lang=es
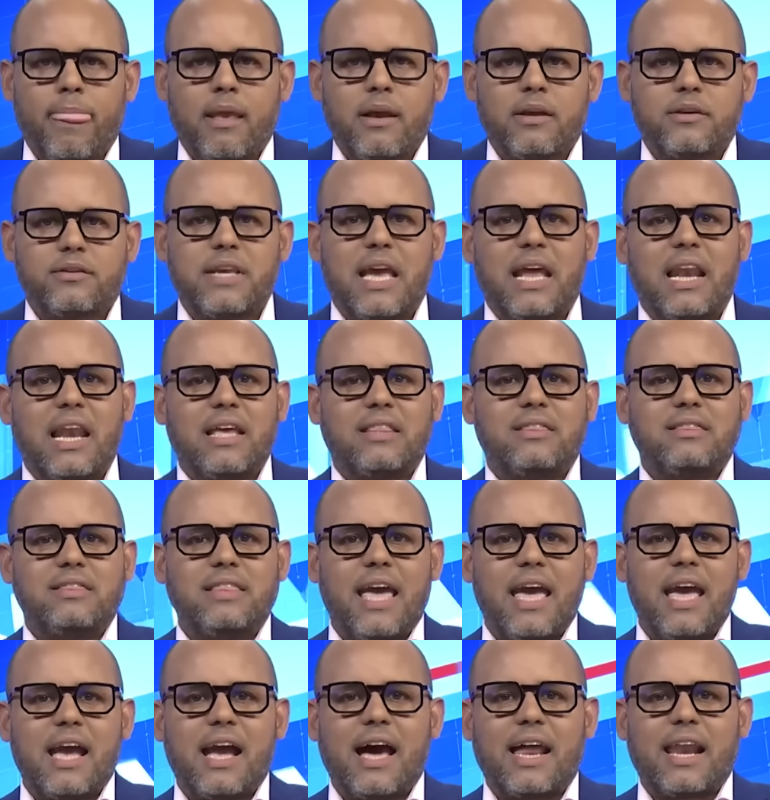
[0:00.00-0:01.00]
se les
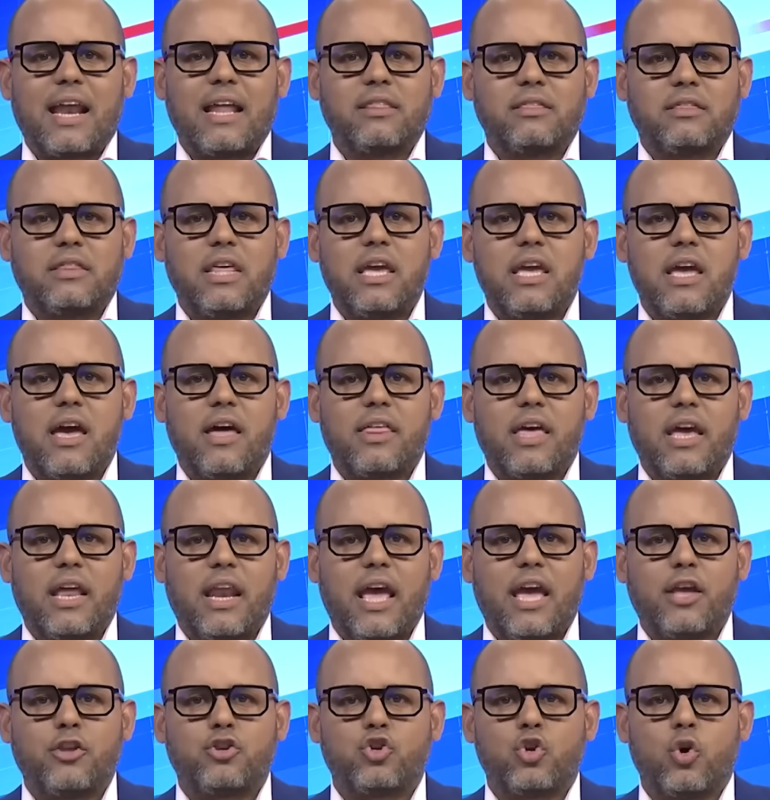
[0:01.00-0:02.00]
dé garantía,
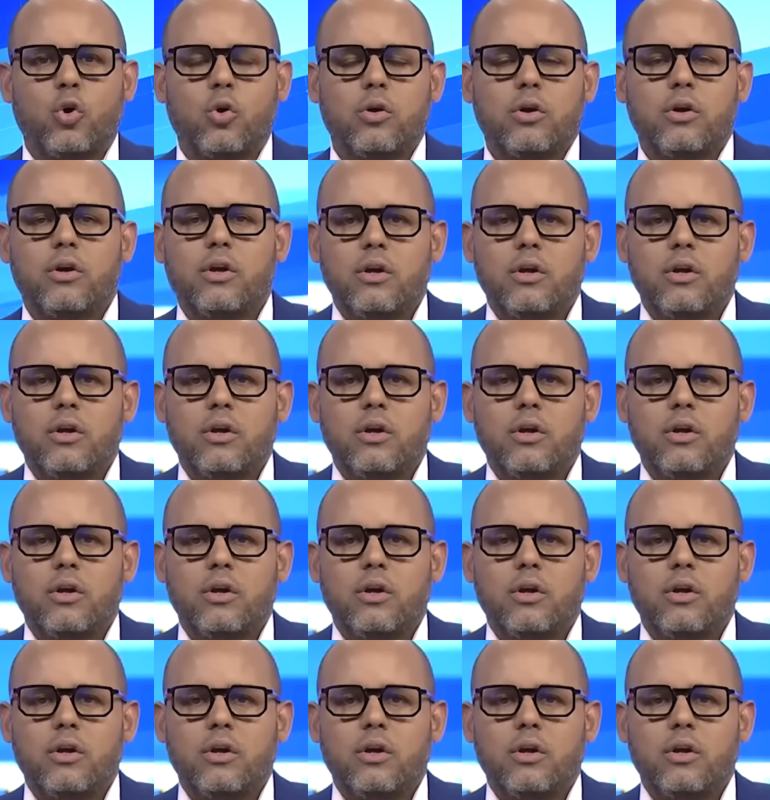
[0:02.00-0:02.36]
derecho